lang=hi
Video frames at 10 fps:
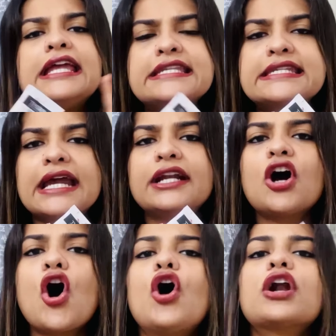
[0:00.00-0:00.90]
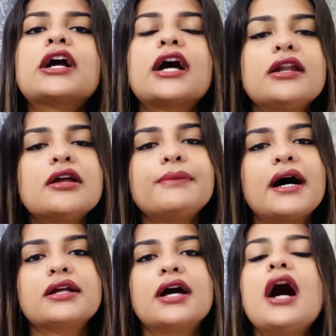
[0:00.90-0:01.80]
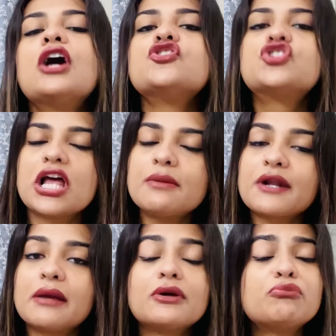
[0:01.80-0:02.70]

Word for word: इनसाइड का और कलर बार का जेल प्राइमर